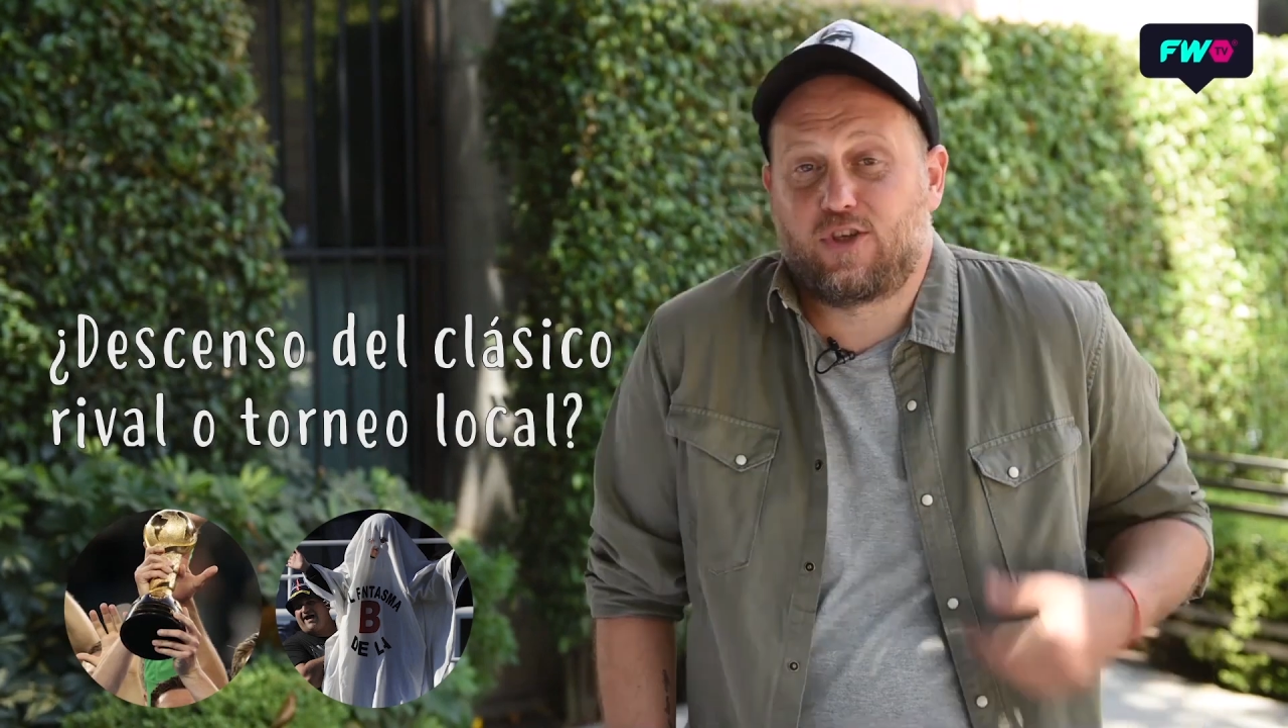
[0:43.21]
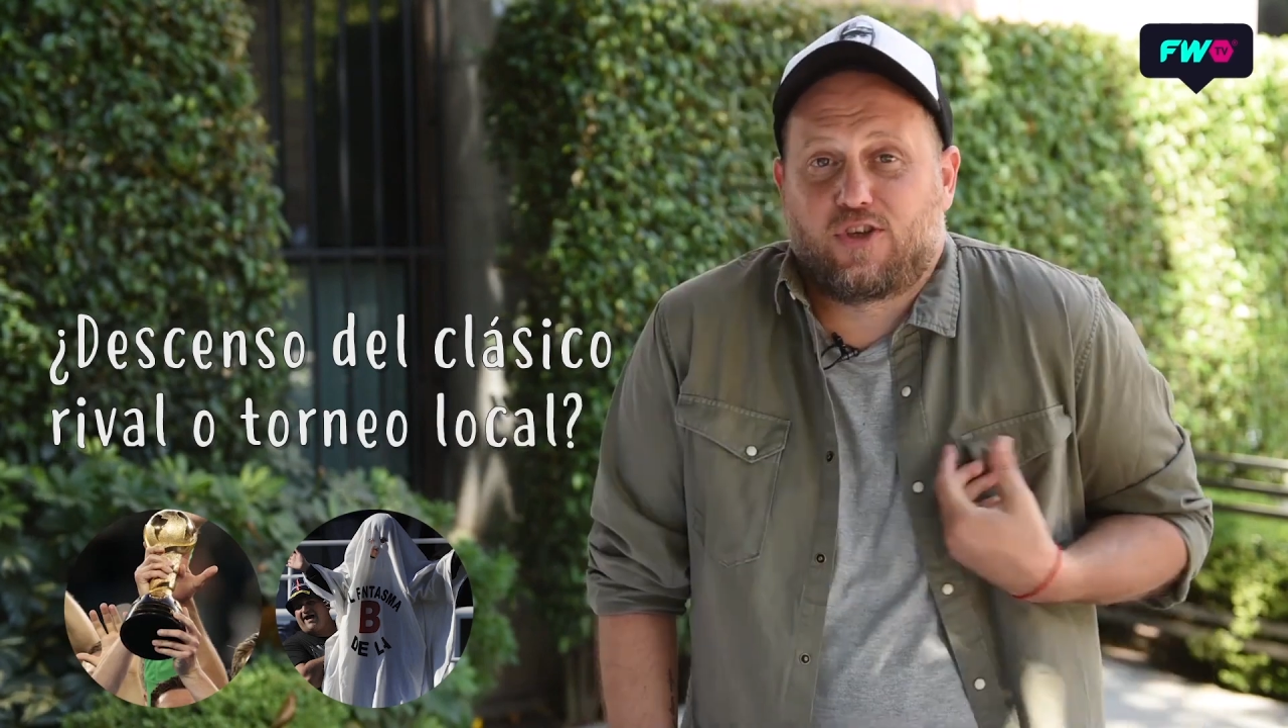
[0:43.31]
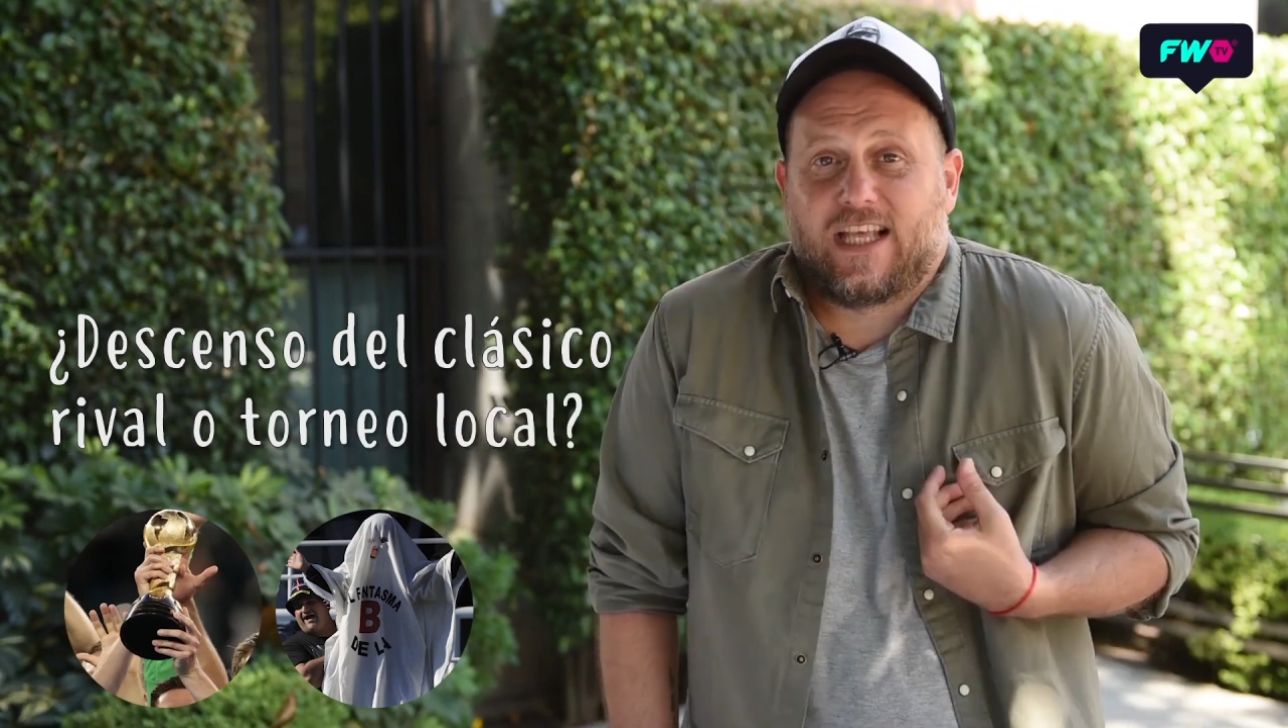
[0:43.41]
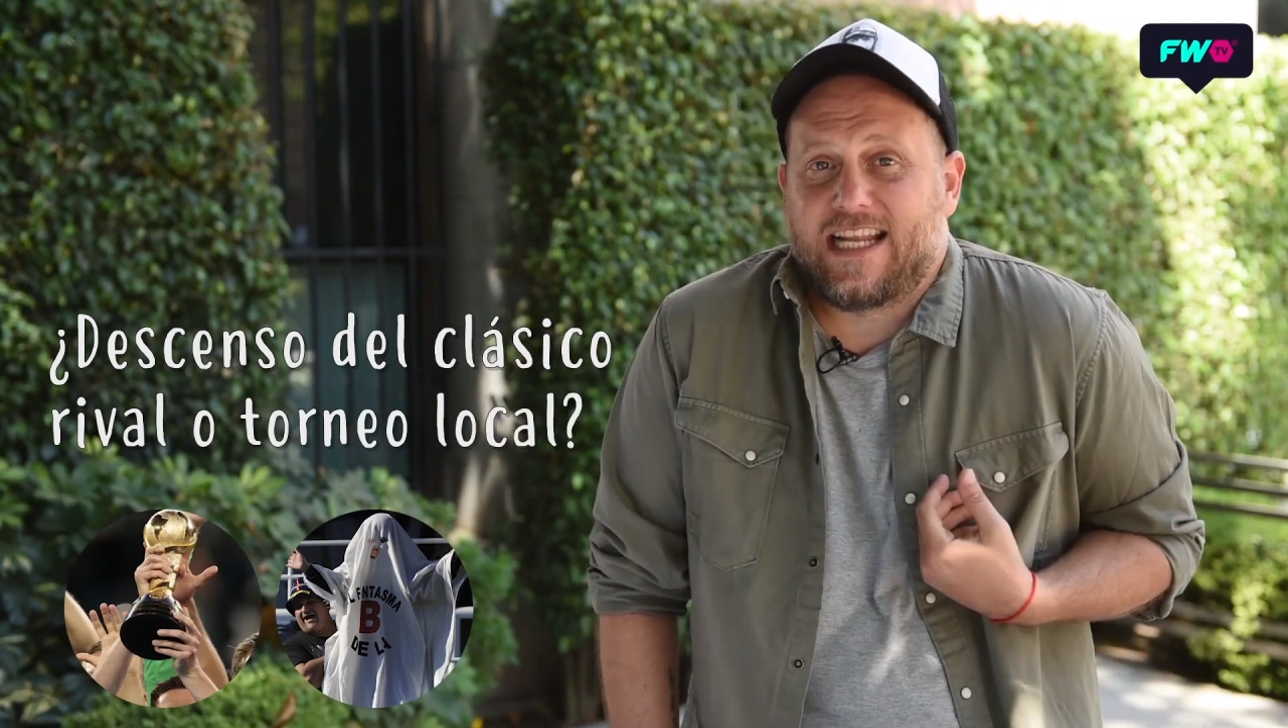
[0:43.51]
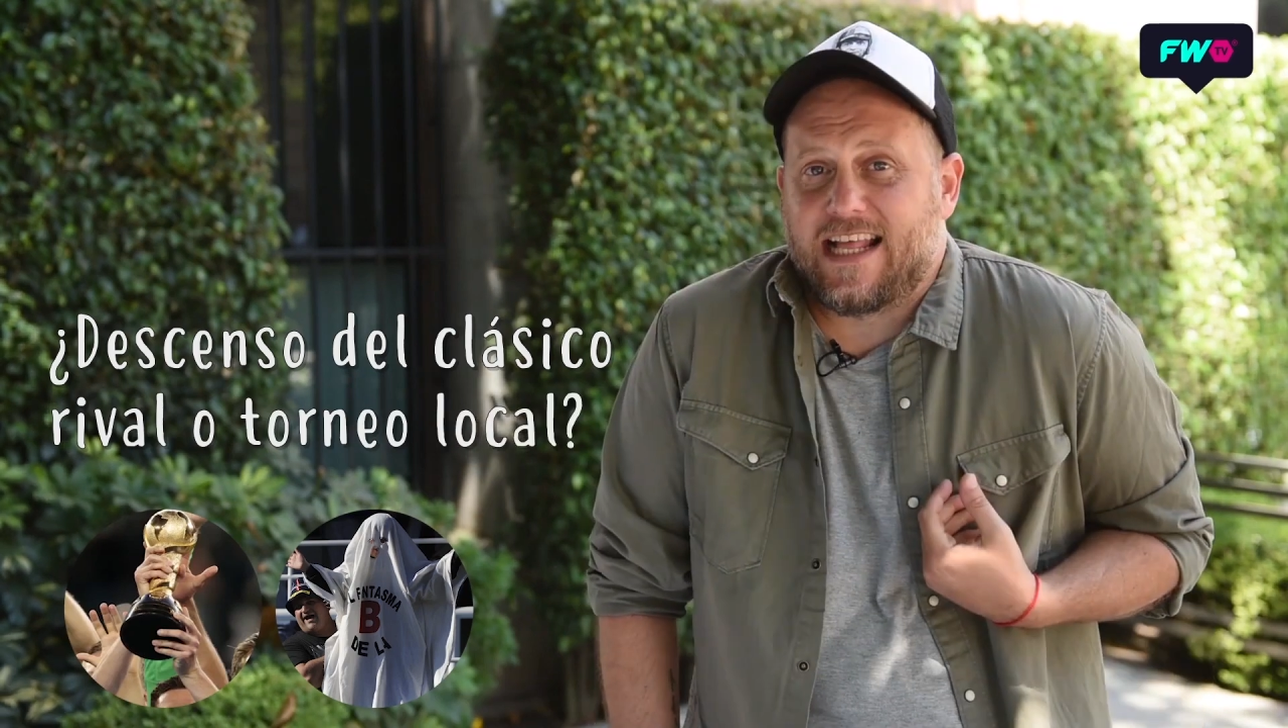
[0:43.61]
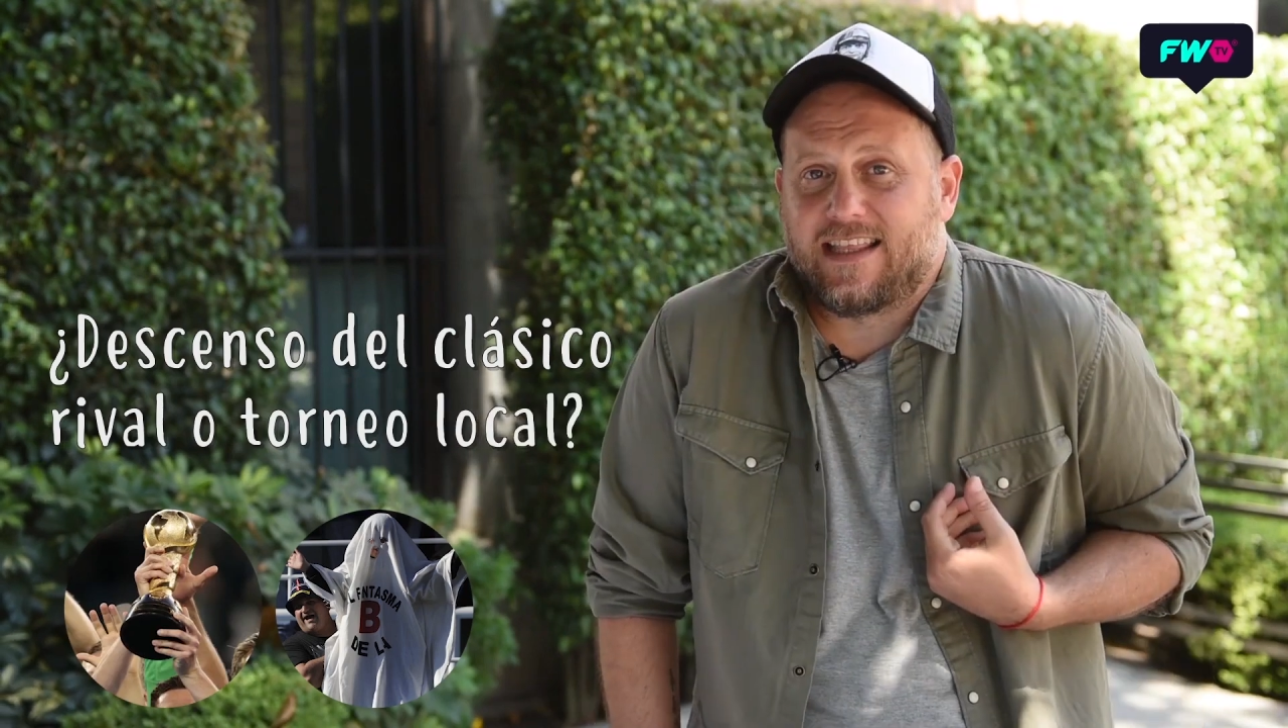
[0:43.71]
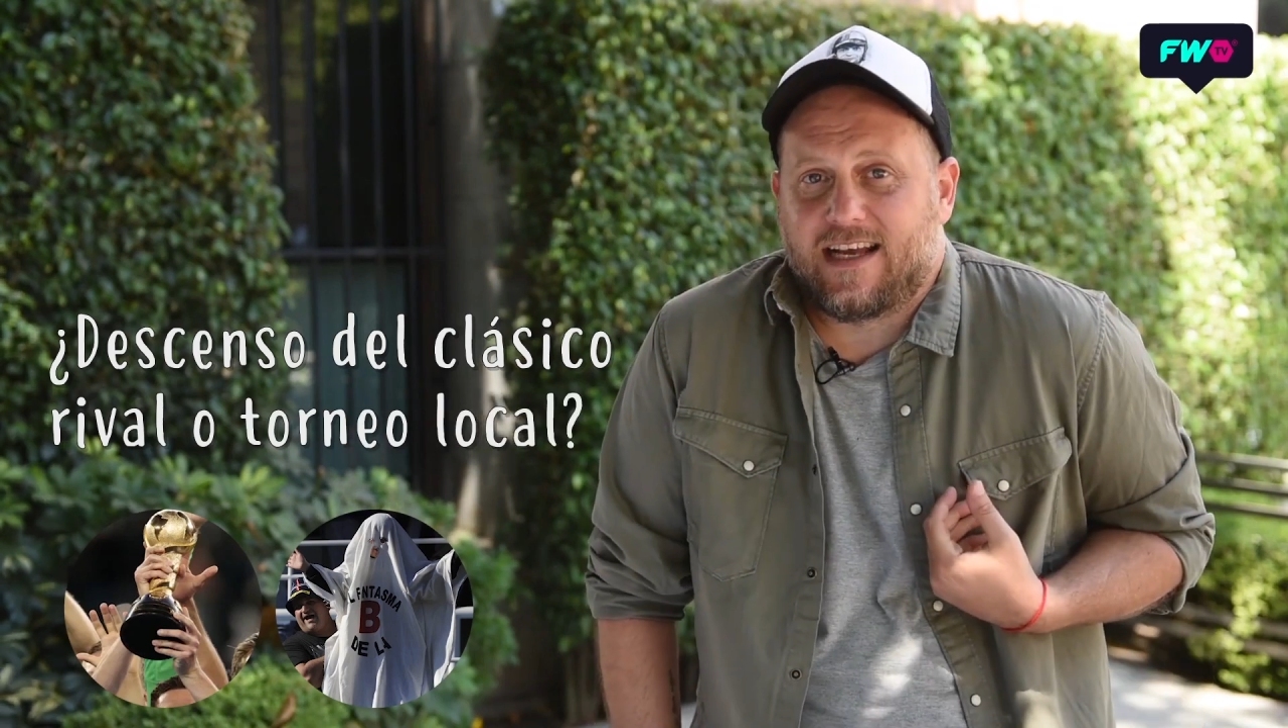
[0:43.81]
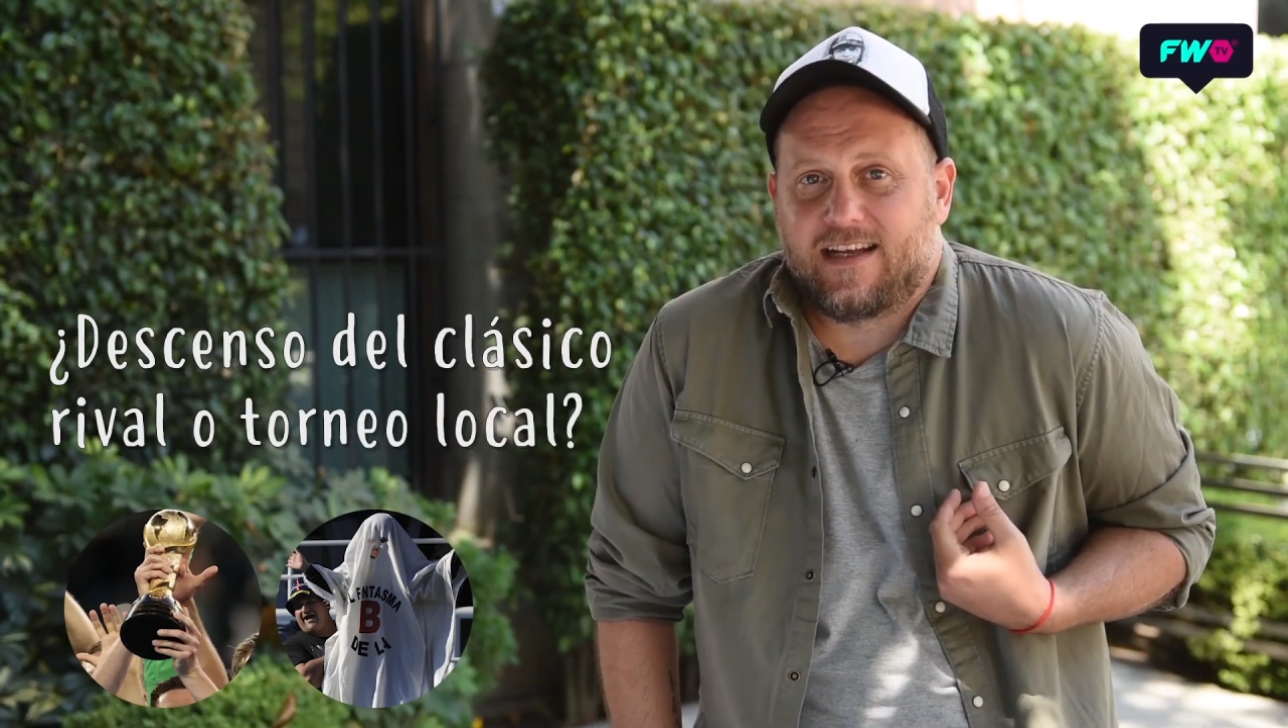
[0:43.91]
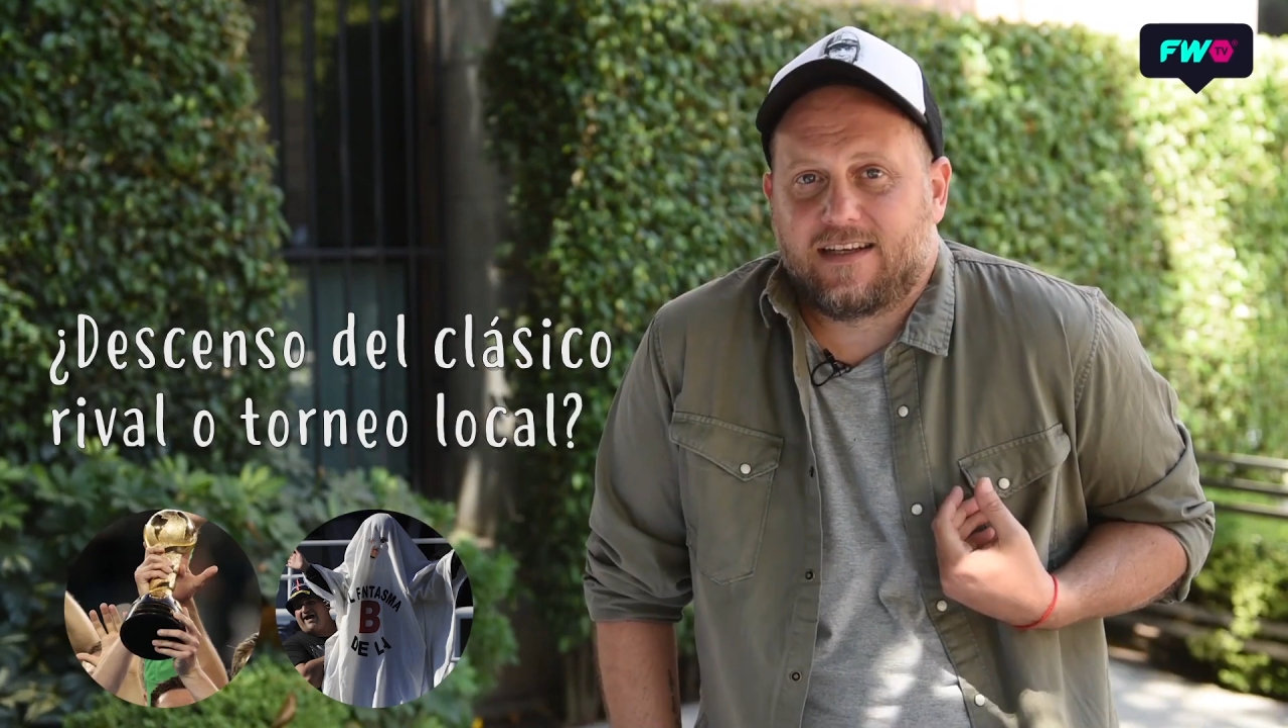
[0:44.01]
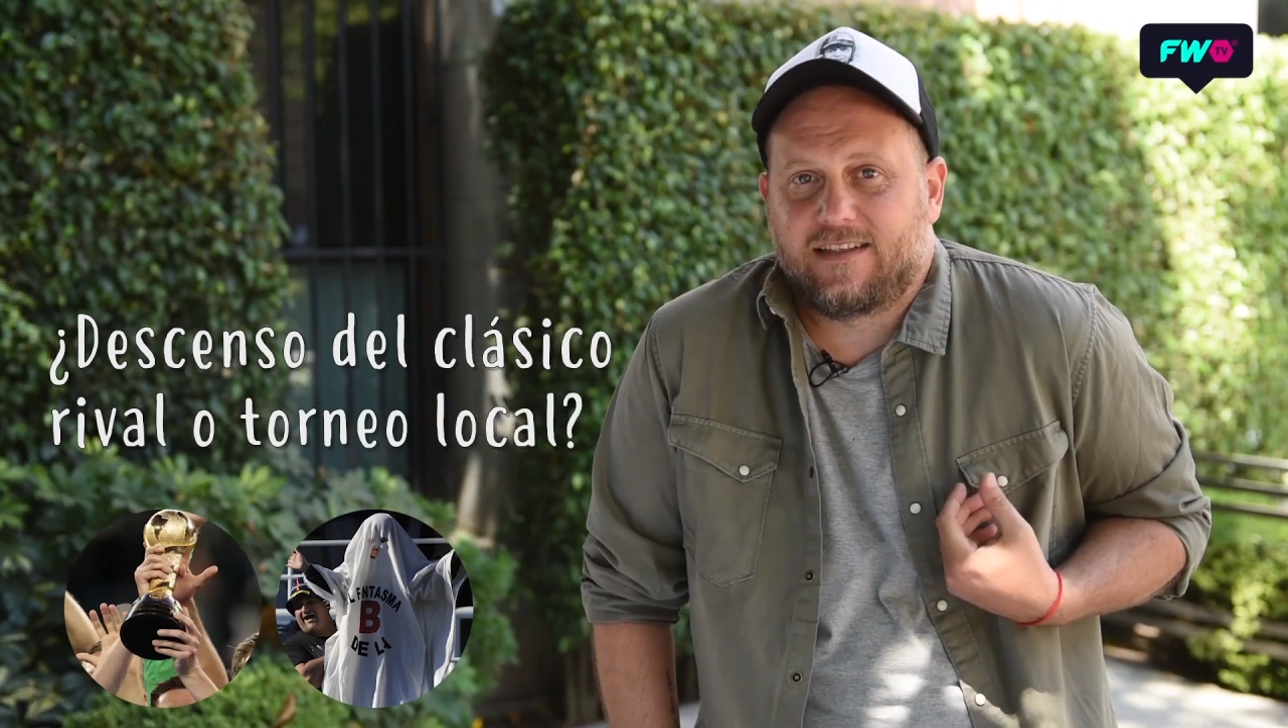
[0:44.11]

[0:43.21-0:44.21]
Yo soy de Atlanta.